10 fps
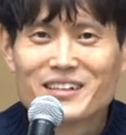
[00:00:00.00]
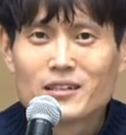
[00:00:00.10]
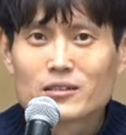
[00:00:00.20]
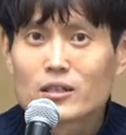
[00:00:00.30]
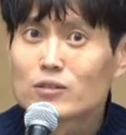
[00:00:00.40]

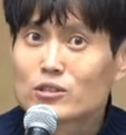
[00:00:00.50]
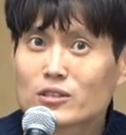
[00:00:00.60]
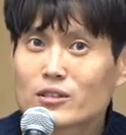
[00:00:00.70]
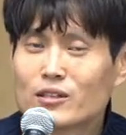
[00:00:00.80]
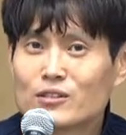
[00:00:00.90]
제가
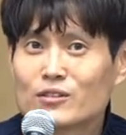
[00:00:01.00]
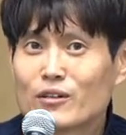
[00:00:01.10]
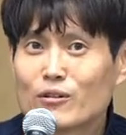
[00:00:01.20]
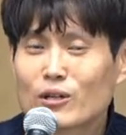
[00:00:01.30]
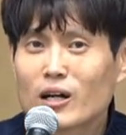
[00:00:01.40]
느낀 게
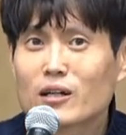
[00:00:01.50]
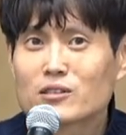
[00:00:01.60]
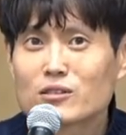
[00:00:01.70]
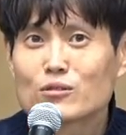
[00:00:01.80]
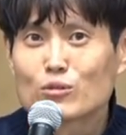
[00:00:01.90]
있는데요.
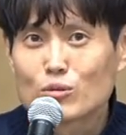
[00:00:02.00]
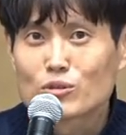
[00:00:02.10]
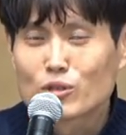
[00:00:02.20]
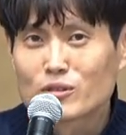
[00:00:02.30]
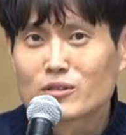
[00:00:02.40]
강아지들은
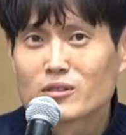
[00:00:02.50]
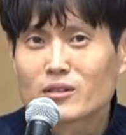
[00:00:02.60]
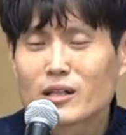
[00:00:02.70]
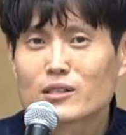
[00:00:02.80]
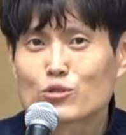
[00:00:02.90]
꼭 저를
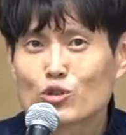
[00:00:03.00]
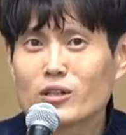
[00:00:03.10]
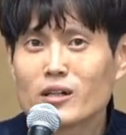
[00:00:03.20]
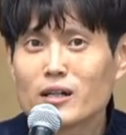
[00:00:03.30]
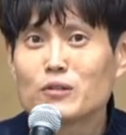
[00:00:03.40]
가장
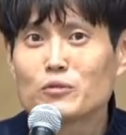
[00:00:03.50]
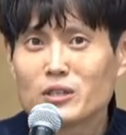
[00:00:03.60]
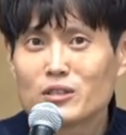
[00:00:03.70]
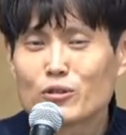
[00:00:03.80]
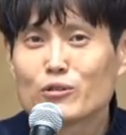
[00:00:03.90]

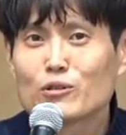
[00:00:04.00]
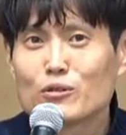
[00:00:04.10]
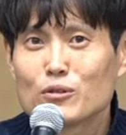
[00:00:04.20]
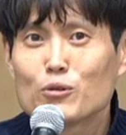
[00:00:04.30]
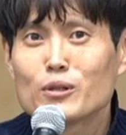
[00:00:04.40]
최하위
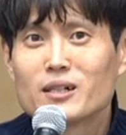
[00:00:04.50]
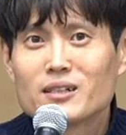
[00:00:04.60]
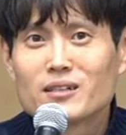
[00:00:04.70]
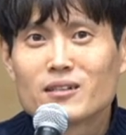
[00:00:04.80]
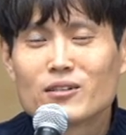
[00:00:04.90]
서열로
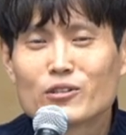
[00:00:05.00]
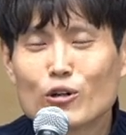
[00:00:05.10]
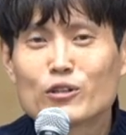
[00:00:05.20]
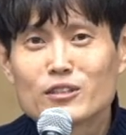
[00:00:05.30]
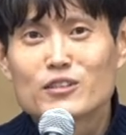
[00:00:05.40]
어,
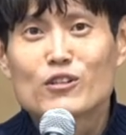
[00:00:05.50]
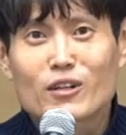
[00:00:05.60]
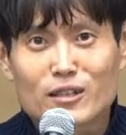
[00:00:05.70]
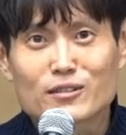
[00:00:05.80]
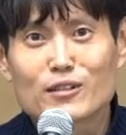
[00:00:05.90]
여기는
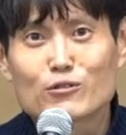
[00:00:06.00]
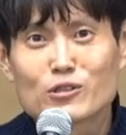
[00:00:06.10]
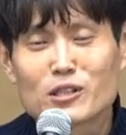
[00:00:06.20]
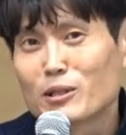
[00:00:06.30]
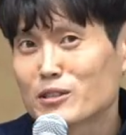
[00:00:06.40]
것
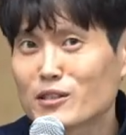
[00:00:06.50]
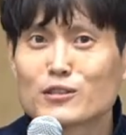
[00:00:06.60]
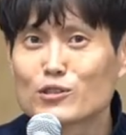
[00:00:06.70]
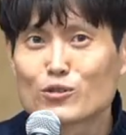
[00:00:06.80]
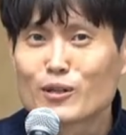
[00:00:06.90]
같더라고요. 제 말은 잘
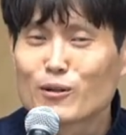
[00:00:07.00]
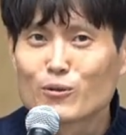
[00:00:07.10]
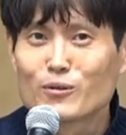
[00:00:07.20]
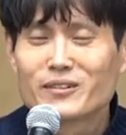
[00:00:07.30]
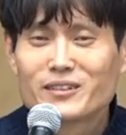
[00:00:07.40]
듣지도
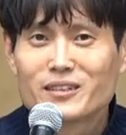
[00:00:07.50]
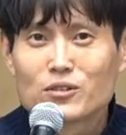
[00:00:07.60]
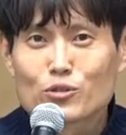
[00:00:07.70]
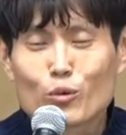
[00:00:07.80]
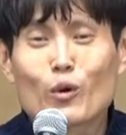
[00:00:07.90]
않고
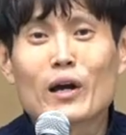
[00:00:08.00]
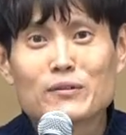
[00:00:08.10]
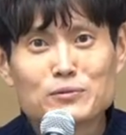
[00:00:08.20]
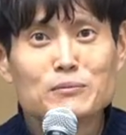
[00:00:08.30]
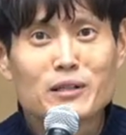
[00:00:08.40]
저희
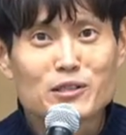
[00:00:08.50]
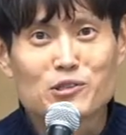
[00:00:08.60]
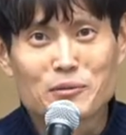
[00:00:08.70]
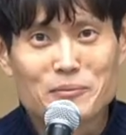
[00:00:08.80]
와이프 말은 정말